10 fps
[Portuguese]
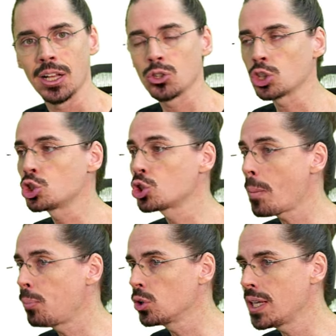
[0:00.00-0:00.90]
Nós só
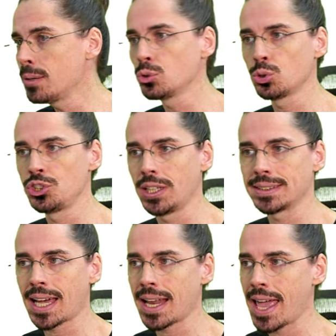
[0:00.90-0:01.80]
podemos
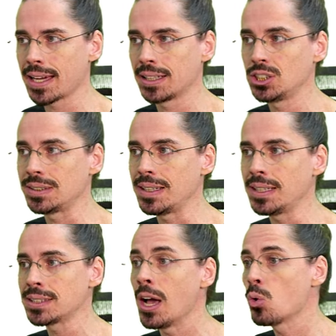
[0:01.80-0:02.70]
utilizar regra de três